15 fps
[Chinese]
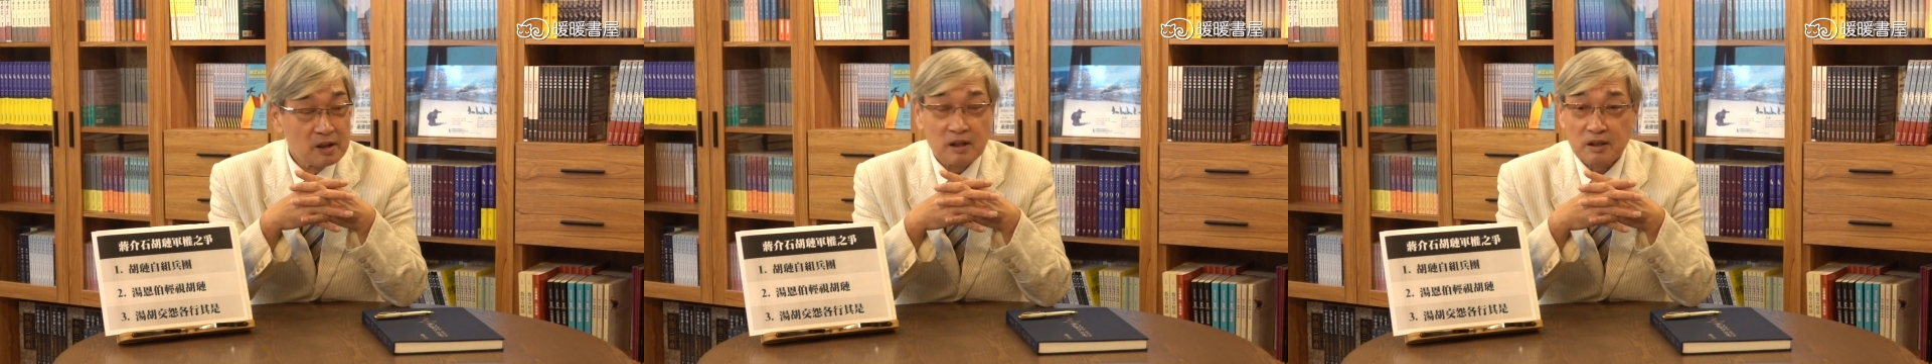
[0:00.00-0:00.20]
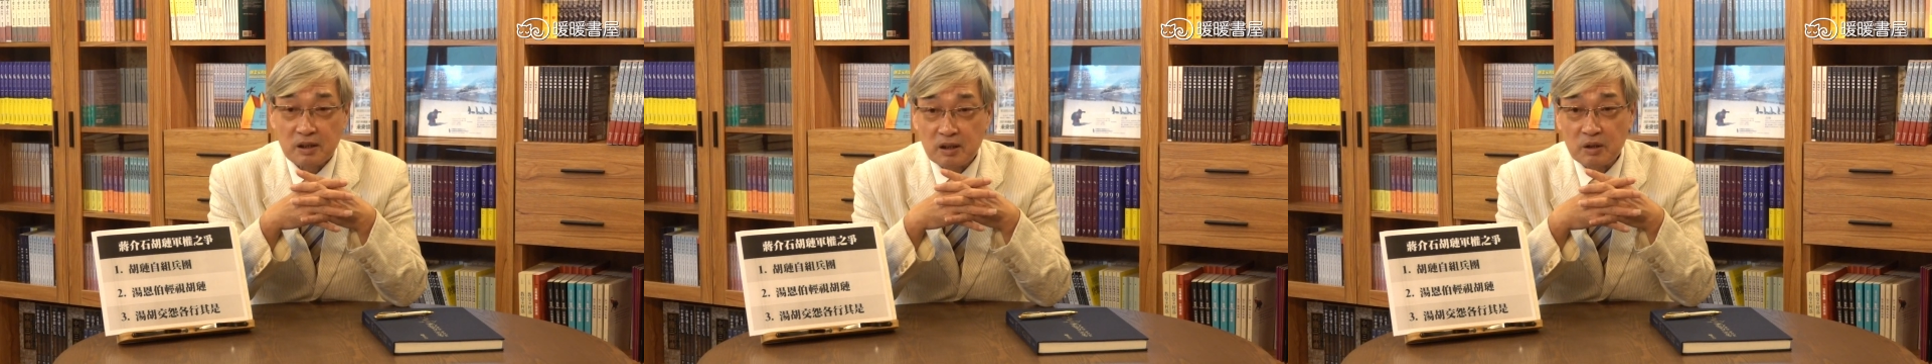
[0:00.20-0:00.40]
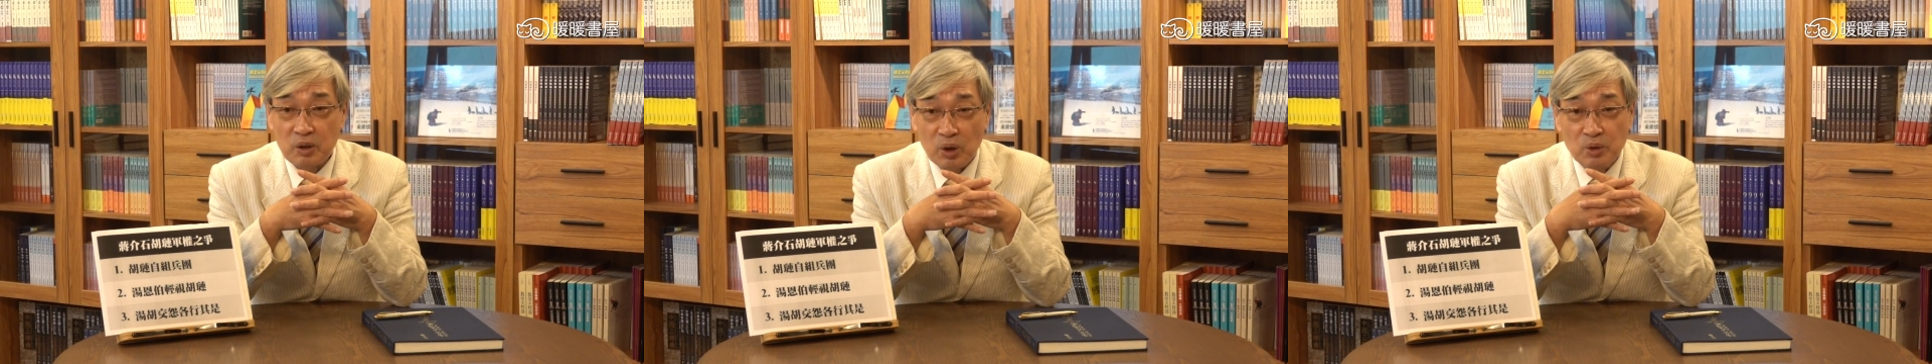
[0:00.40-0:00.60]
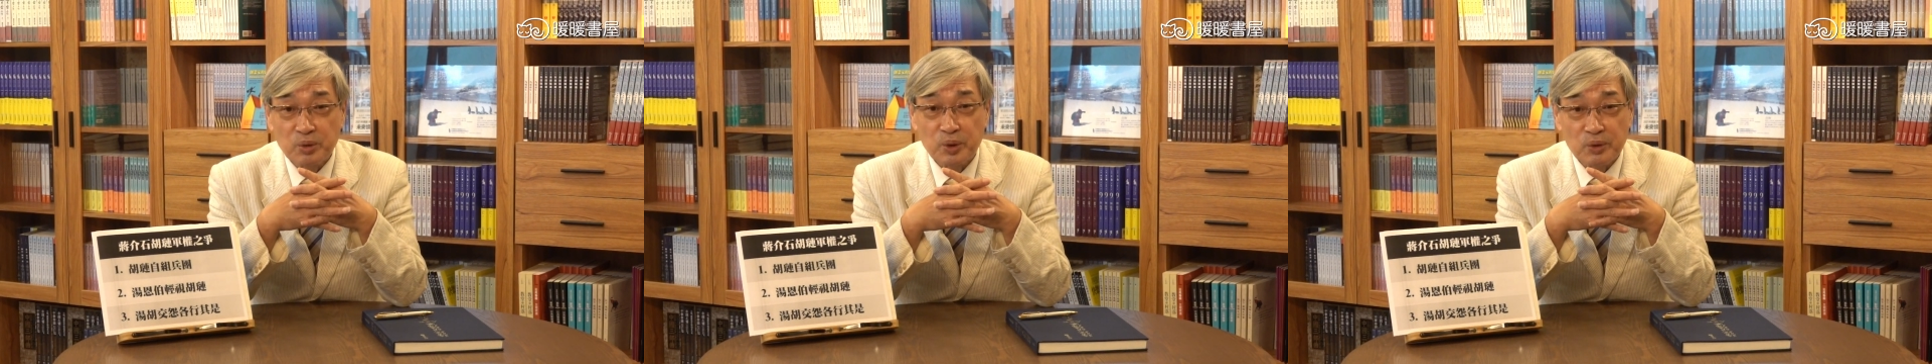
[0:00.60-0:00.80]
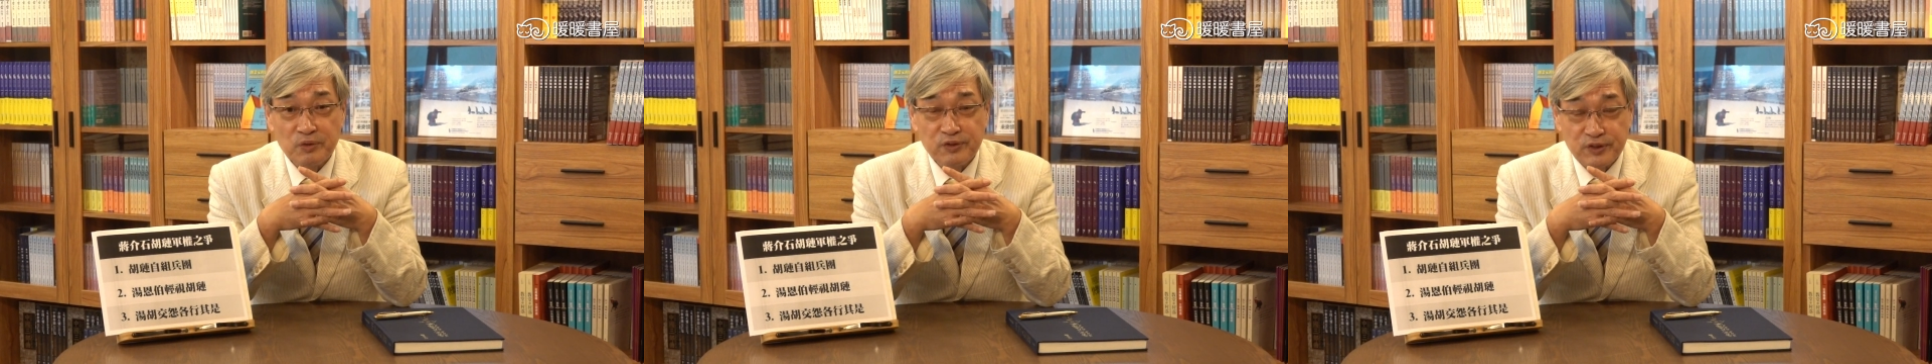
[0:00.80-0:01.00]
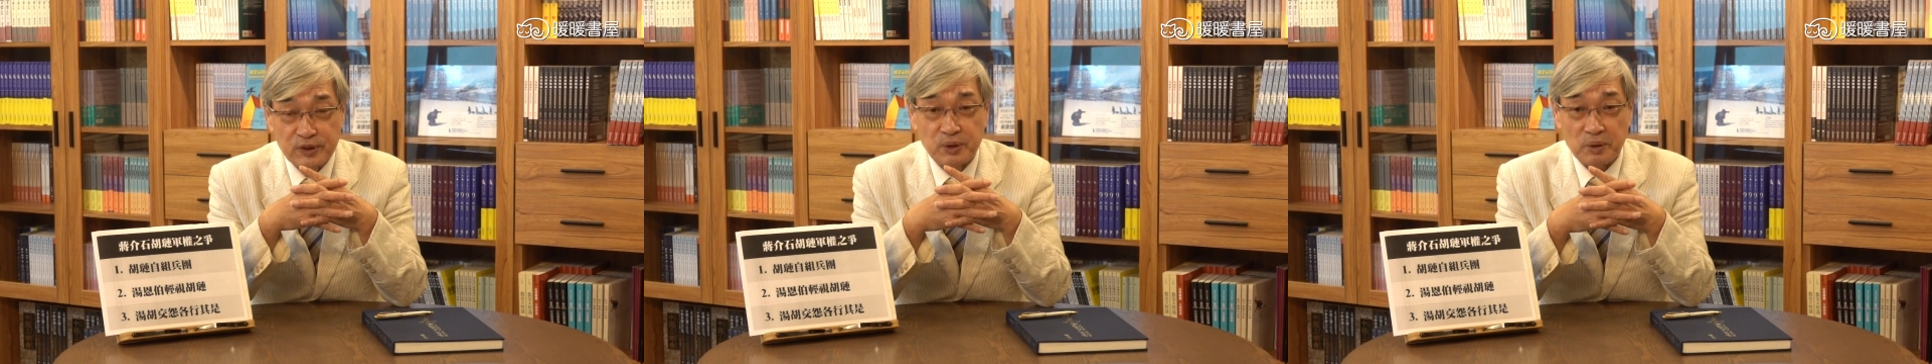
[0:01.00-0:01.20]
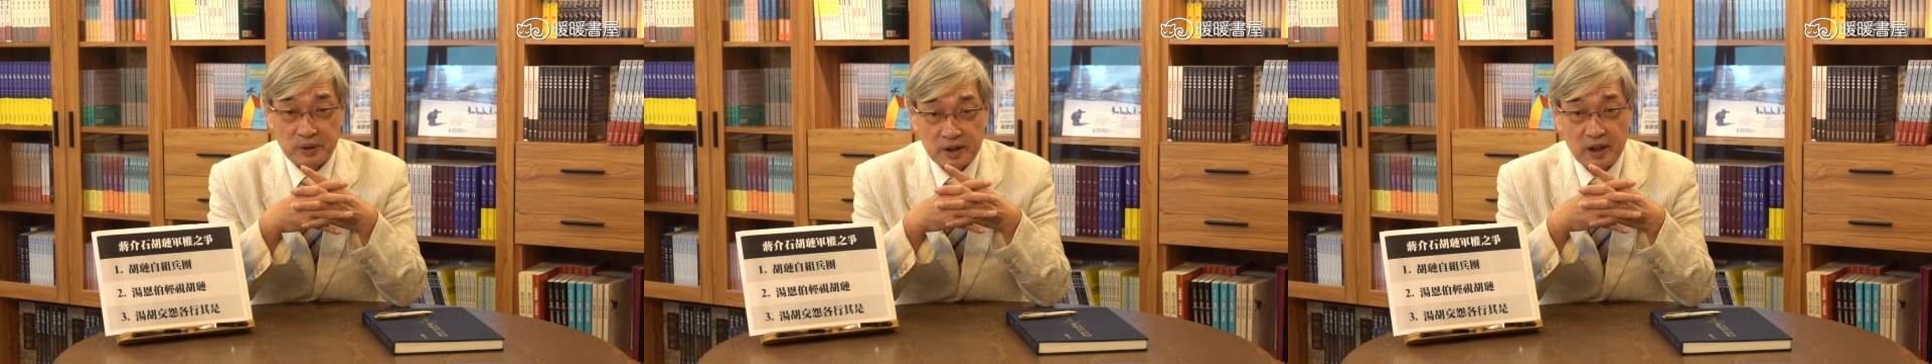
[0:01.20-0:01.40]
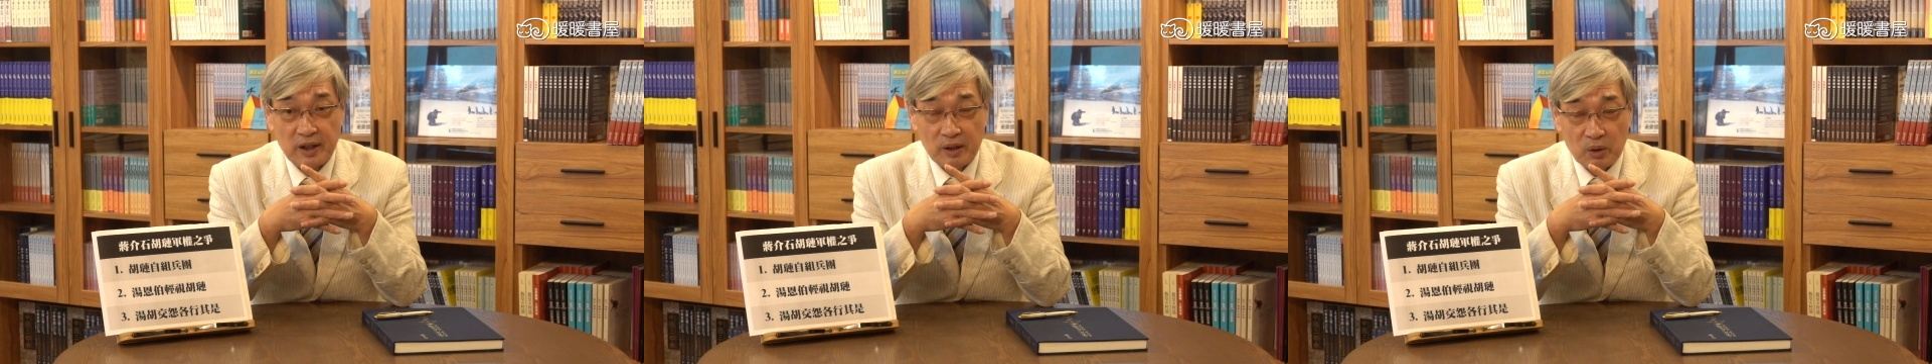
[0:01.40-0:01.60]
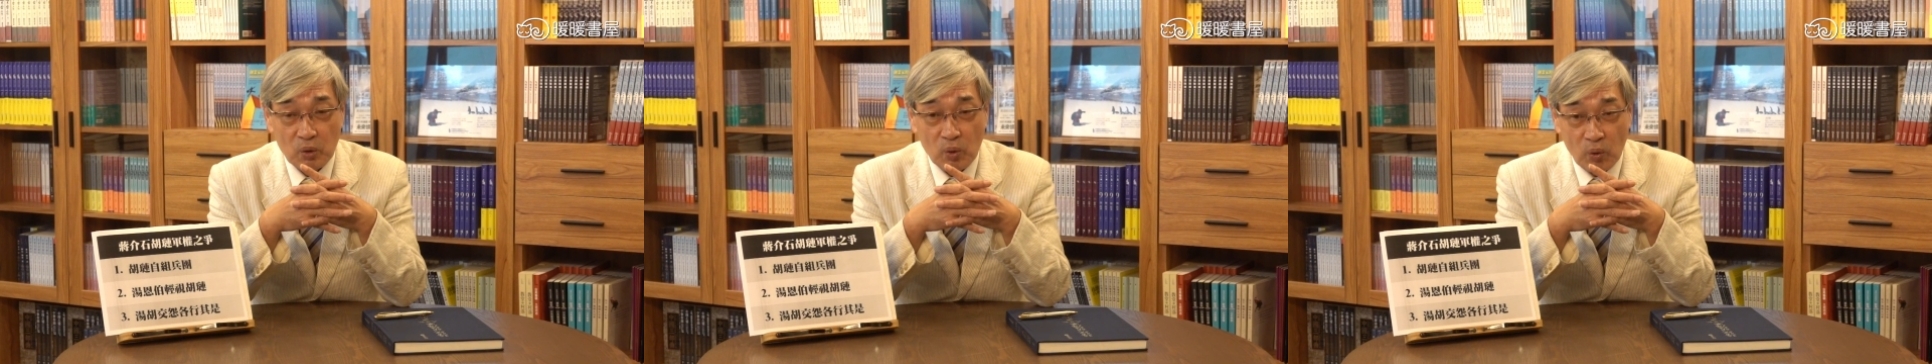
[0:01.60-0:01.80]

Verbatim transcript: 是空军副总司令